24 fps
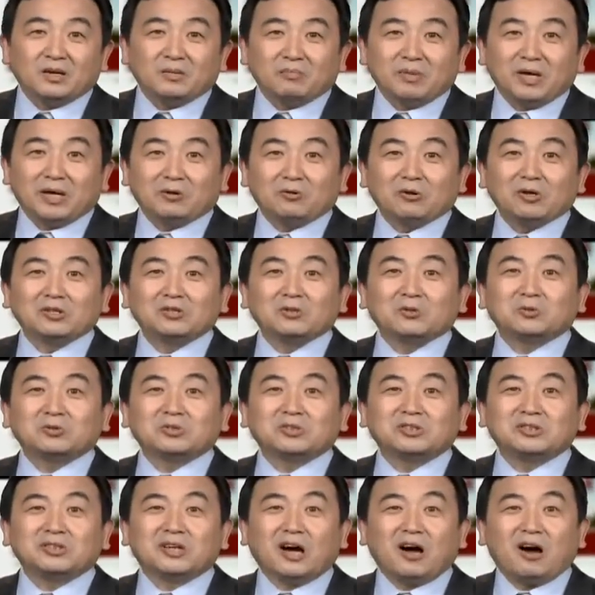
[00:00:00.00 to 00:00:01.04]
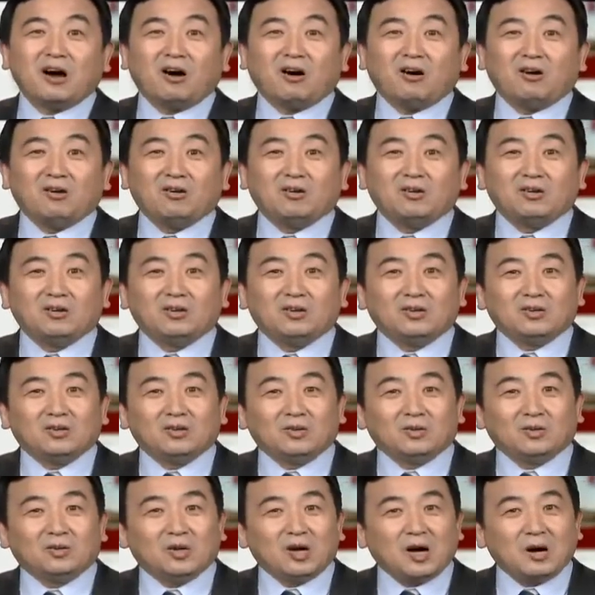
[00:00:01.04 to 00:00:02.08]
美国人都知道
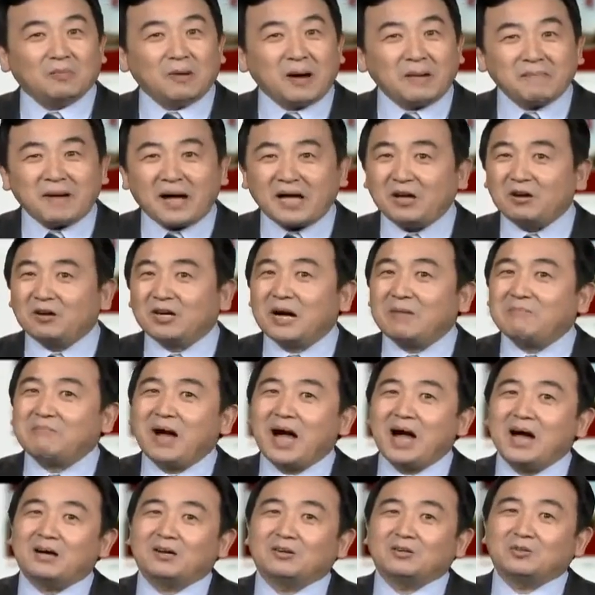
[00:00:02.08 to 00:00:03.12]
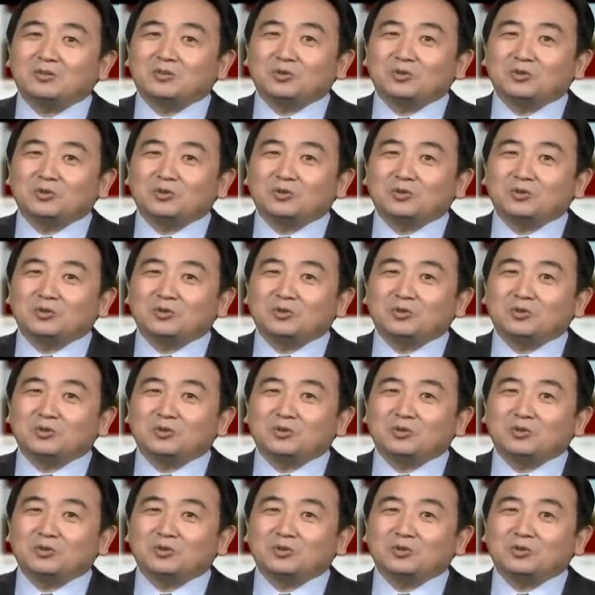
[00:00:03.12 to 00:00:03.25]
奥巴马要干嘛，